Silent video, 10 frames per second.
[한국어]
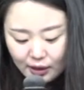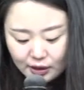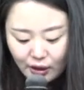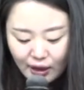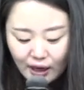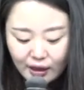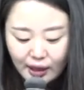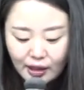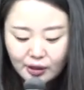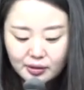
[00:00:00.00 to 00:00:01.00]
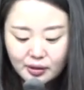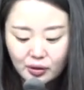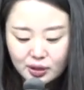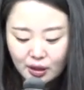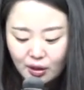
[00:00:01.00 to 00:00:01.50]
저희가 아까 읽었던
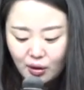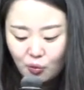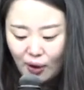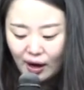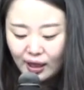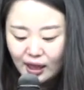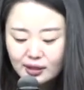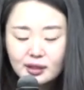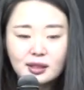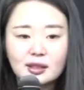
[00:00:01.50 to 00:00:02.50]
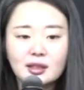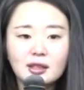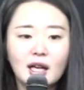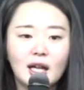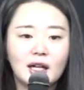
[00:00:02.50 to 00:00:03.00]
것처럼 왕 같은
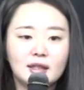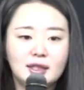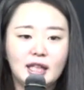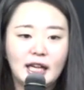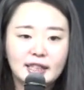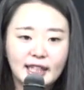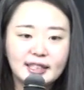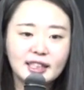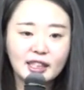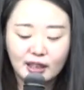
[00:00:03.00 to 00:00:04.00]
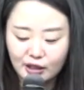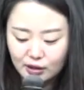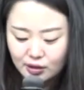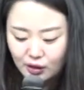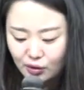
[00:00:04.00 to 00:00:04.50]
제사장이라
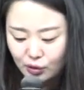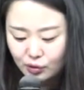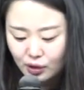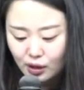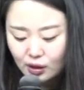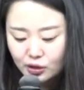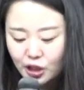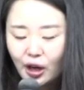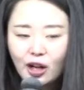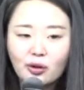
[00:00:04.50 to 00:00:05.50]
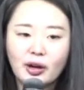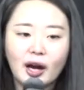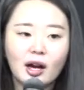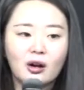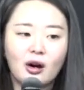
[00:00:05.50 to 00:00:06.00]
그랬어요.
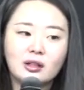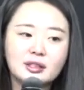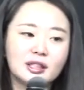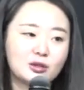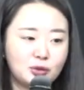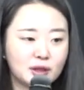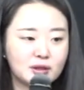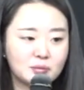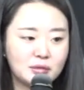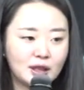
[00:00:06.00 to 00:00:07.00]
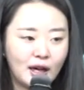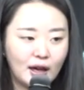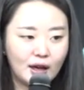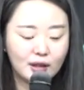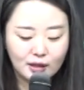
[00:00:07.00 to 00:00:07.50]
최고의 건세를
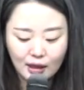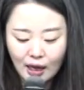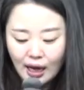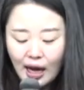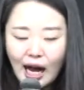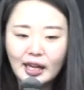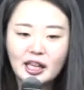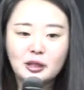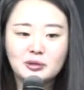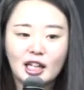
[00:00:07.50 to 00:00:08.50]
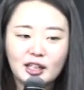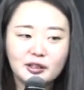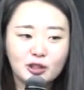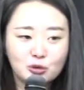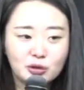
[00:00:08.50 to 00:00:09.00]
주셨습니다. 하나님
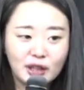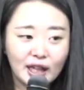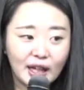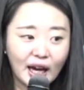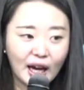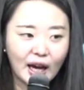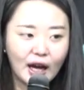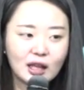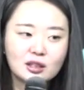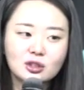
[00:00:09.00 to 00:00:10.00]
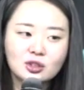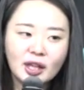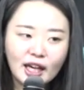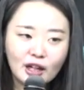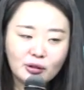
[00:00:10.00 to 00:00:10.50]
자녀된 우리에게
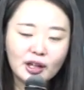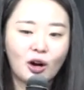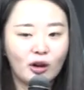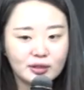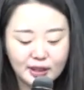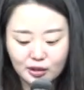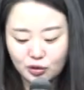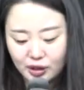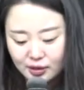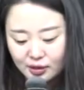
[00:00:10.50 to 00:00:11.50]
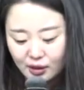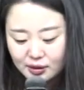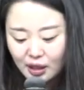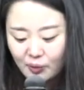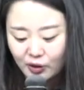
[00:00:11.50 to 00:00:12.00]
최고의 건세를 주셨어요.
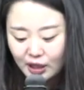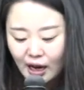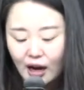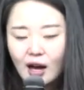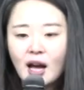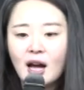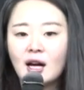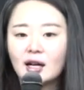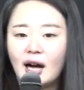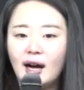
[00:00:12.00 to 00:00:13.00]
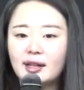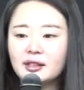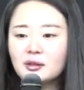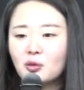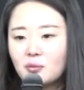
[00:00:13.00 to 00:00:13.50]
그게 뭐냐?
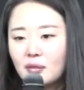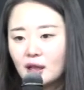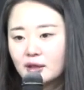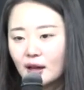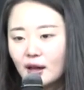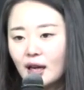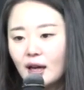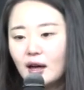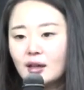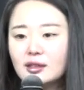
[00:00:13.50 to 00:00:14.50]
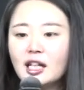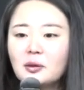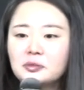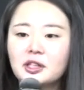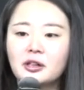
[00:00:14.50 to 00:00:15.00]
가는 곳마다
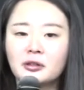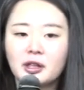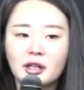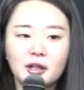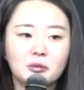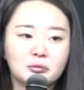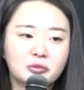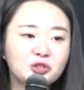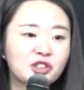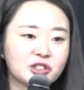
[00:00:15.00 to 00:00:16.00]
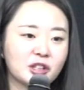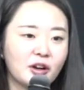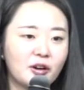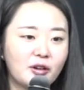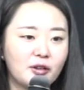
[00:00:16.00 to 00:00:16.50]
흑암 세력이
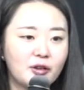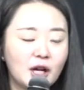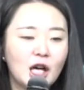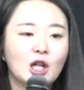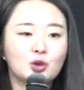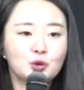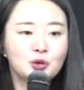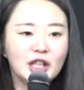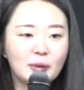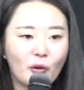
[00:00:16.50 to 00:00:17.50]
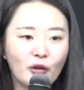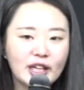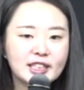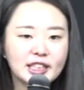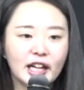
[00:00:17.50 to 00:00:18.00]
무너져요. 눈에
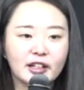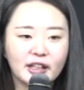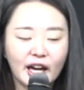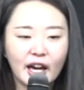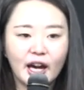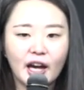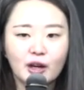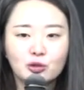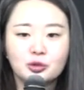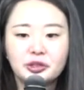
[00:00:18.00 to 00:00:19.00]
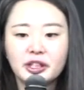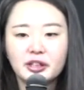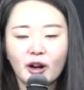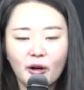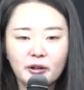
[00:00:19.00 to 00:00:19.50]
보이지 않게
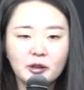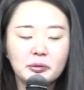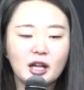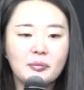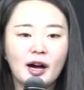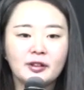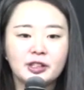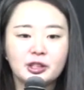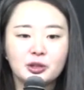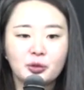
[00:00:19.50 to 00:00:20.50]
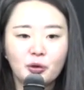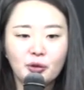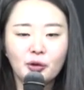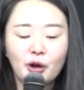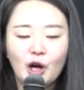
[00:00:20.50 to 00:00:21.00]
우리를 어렵게 만들고